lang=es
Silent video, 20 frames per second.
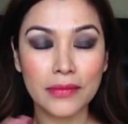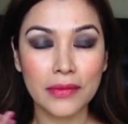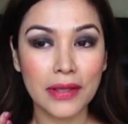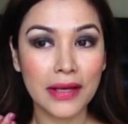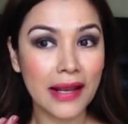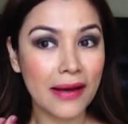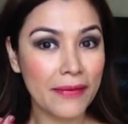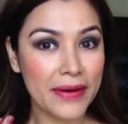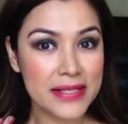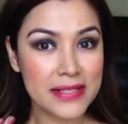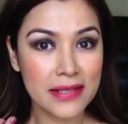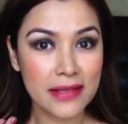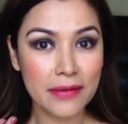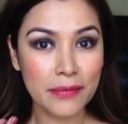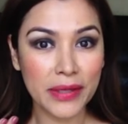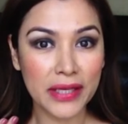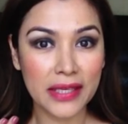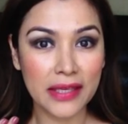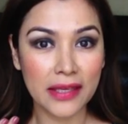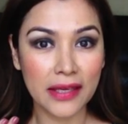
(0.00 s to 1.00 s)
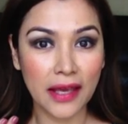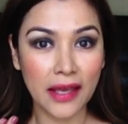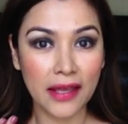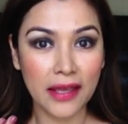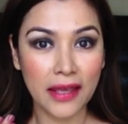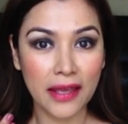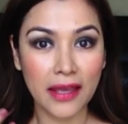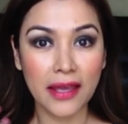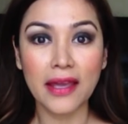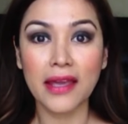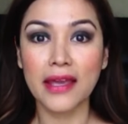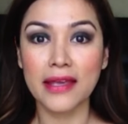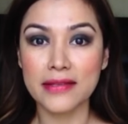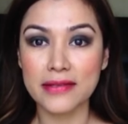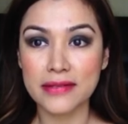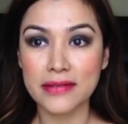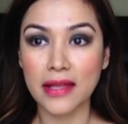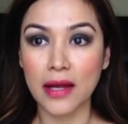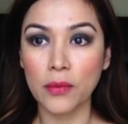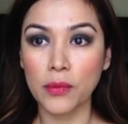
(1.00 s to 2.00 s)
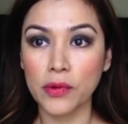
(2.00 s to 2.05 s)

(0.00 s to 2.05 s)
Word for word: la base de maquillaje está